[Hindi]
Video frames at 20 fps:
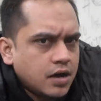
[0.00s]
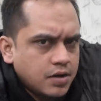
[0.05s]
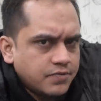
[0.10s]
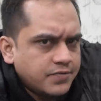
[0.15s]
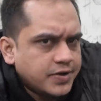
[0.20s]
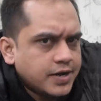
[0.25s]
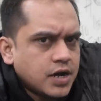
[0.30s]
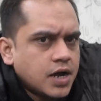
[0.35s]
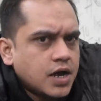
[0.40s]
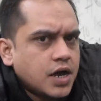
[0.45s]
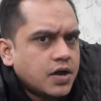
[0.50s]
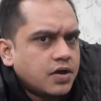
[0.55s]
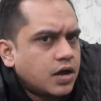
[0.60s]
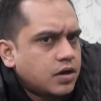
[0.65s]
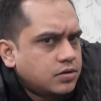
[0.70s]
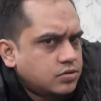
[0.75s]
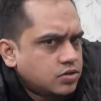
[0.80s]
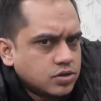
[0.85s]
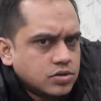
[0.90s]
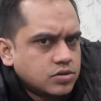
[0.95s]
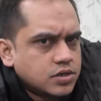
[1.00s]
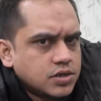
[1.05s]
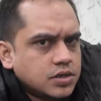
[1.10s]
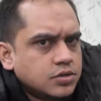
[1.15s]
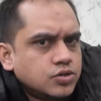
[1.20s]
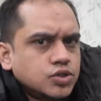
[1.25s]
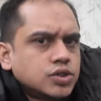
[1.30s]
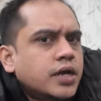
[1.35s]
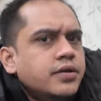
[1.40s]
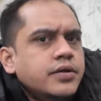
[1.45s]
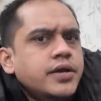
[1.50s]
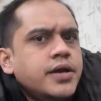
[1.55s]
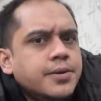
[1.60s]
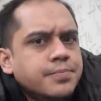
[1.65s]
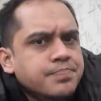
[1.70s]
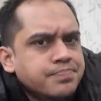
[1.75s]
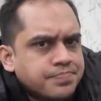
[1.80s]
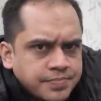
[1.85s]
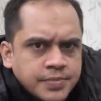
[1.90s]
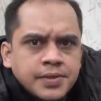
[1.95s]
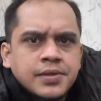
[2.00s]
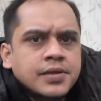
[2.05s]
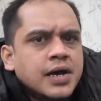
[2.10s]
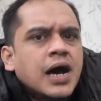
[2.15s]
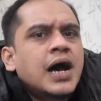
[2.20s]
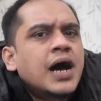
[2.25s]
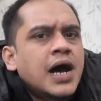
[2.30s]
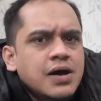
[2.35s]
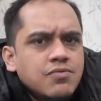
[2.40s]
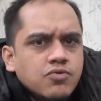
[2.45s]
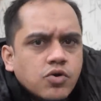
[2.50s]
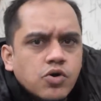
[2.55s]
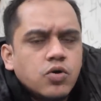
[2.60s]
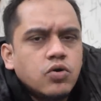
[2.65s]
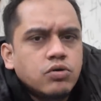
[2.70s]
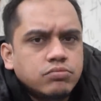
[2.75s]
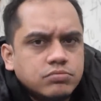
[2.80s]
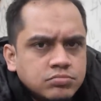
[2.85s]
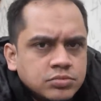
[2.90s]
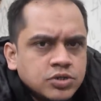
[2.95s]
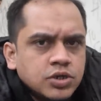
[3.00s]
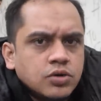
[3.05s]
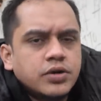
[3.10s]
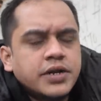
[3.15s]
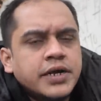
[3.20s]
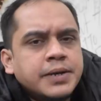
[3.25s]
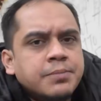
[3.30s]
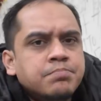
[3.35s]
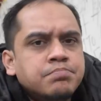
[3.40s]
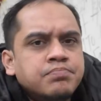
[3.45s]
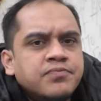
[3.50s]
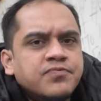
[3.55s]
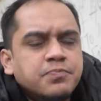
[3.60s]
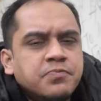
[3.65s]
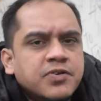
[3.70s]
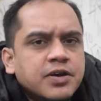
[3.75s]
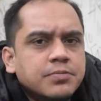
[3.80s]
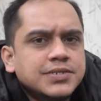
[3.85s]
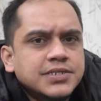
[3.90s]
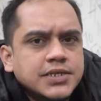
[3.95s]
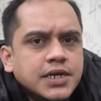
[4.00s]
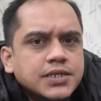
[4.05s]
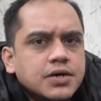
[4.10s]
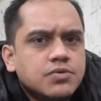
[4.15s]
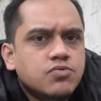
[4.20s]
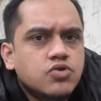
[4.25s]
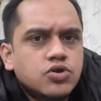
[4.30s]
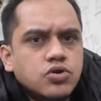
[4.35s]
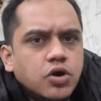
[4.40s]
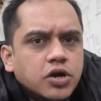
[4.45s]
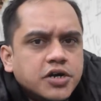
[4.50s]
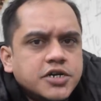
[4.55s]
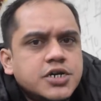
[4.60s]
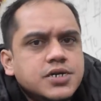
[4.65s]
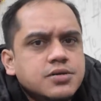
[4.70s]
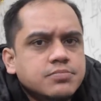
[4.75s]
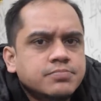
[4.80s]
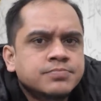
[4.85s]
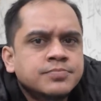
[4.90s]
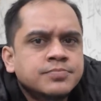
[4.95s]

विराट और अनुष्का नहीं है हाँ हाँ वो जिन्होंने फेमस किया था वो डॉटेड